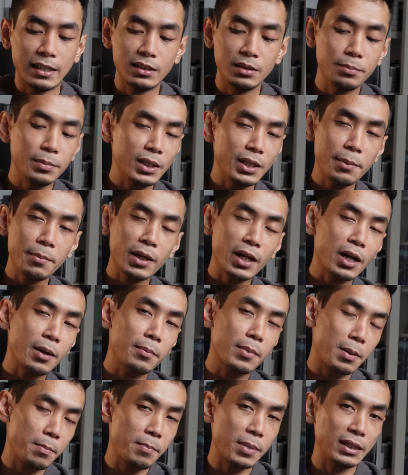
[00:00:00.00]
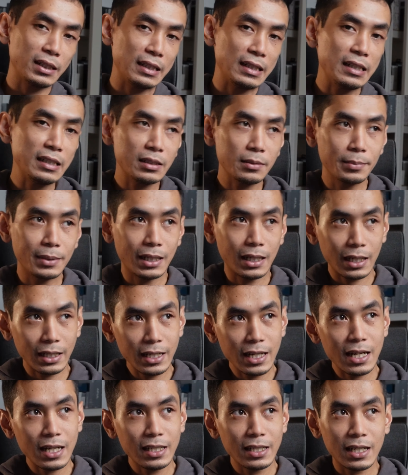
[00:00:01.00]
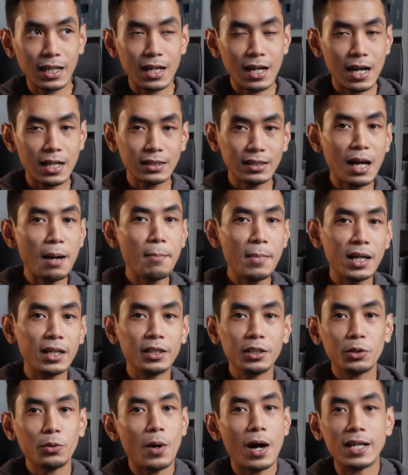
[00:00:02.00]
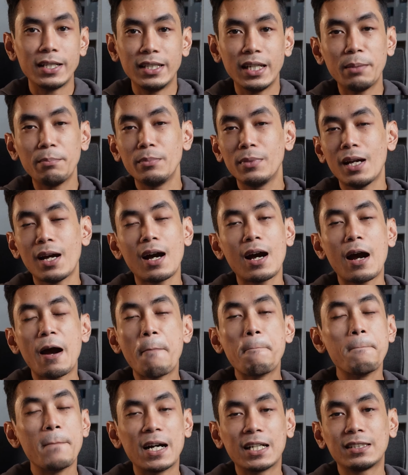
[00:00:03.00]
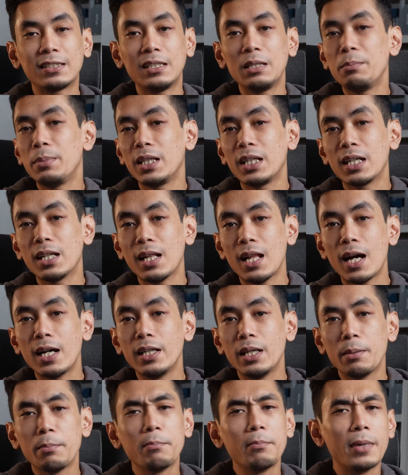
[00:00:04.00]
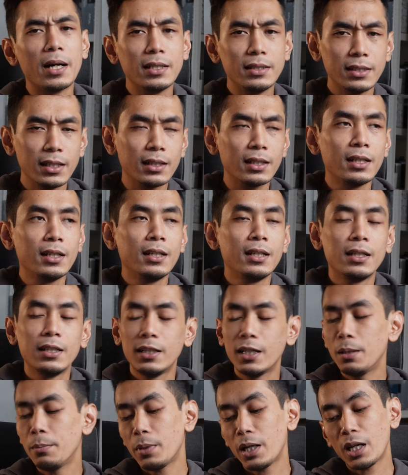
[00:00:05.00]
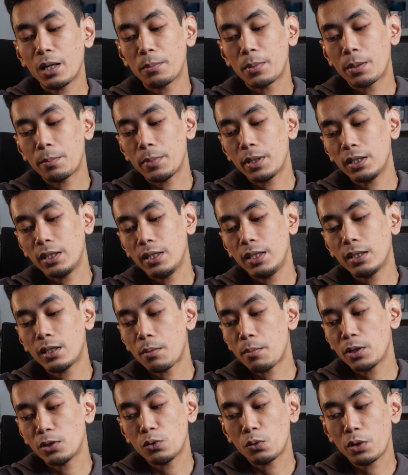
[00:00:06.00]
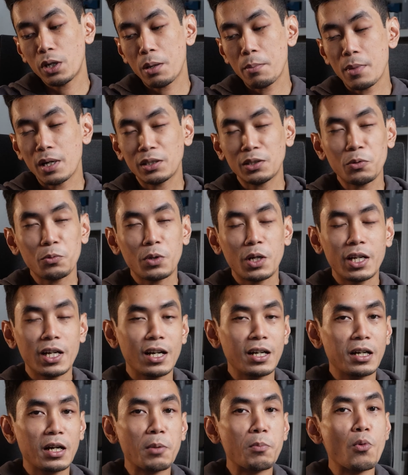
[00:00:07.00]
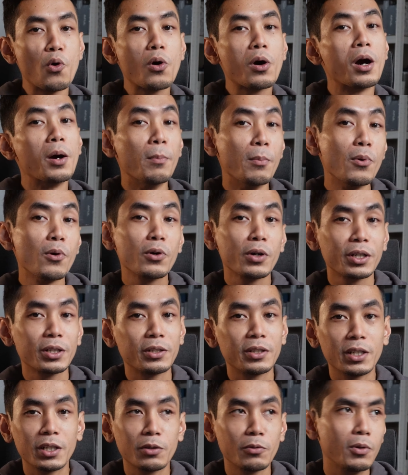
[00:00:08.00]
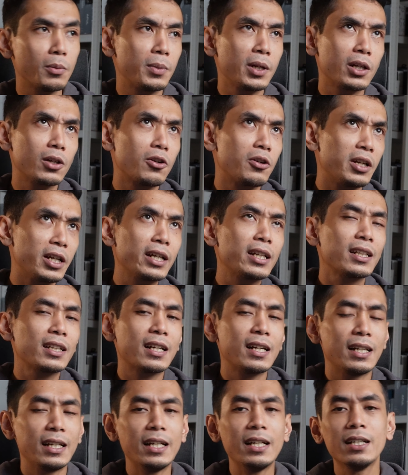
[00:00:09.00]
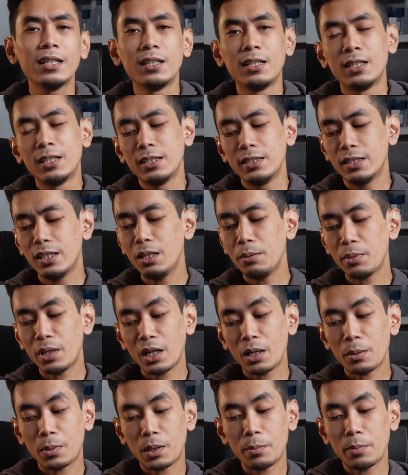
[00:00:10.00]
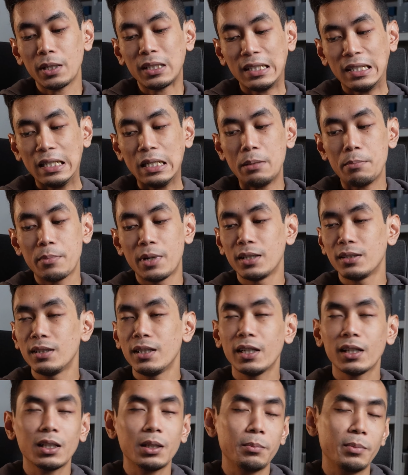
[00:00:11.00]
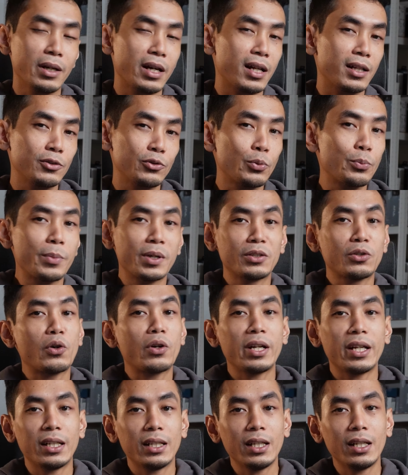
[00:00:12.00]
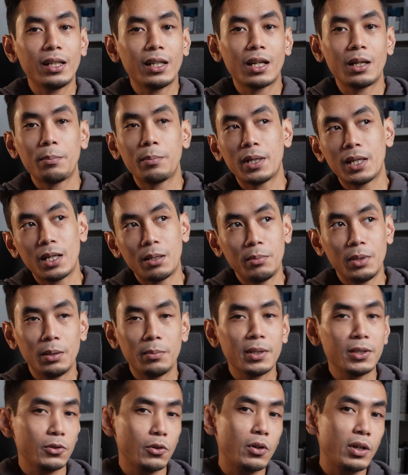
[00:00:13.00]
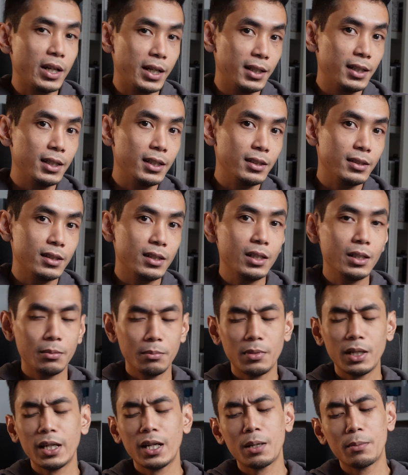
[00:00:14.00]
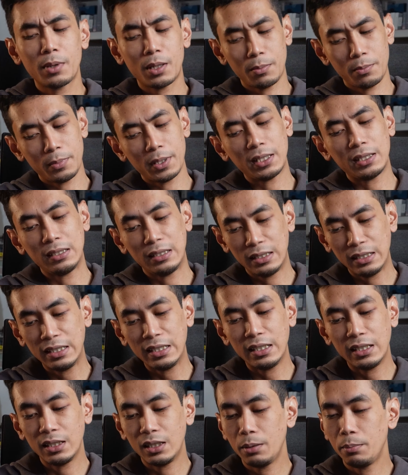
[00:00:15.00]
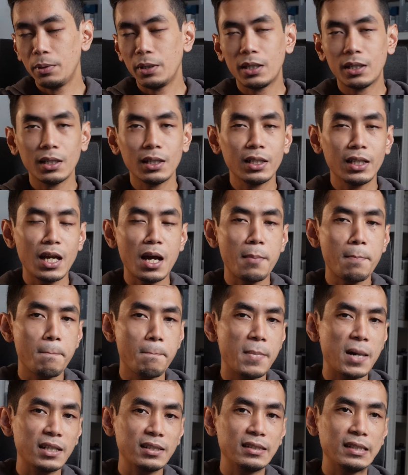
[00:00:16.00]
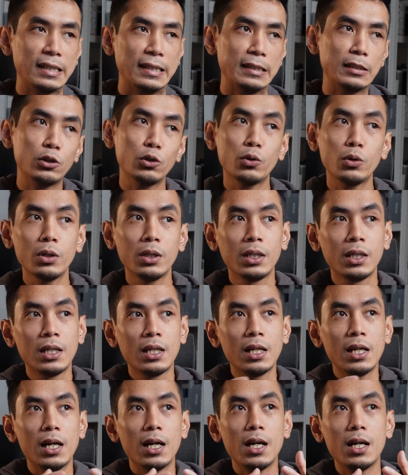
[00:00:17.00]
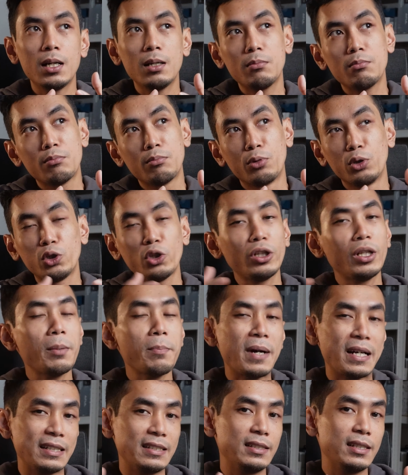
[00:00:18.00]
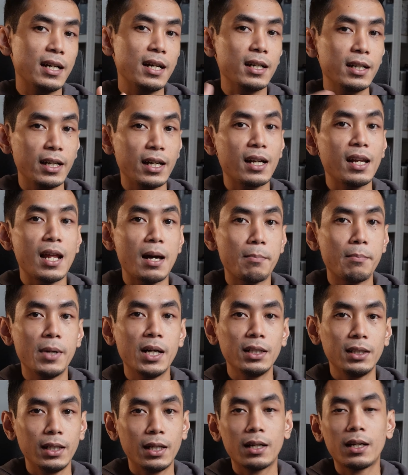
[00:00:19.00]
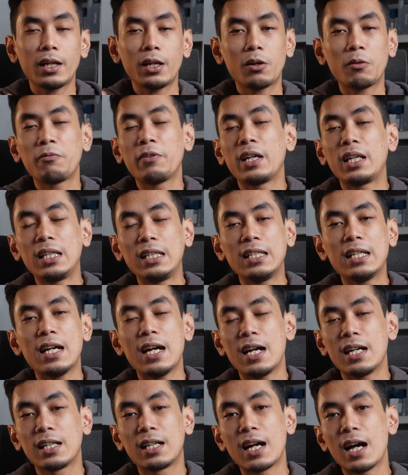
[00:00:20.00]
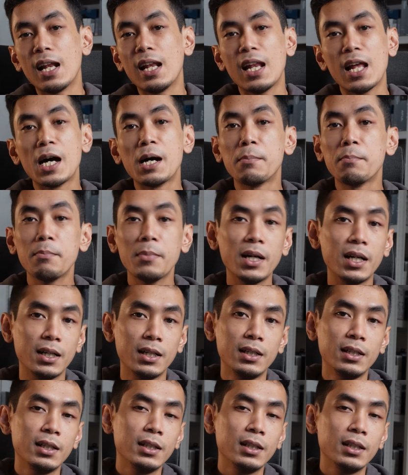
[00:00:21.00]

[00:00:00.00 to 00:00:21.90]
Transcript: Simpelnya mereka berempat ini sebenarnya ya sama gitu. Ayam yang ngebas tipikal ayam budget. Dan mereka berempat ini termasuk yang bahasa udah yang gemuk-gemuk gitu ya. Gue breakdown dikit kali ya. Jadi mereka berempat ini bassnya yang tipikal sub-bass oriented daripada mid bass oriented. Jadi mereka berempat ini tipikal yang bassnya itu um, bututnya panjang, yang lambat, yang recovery-nya agak lama.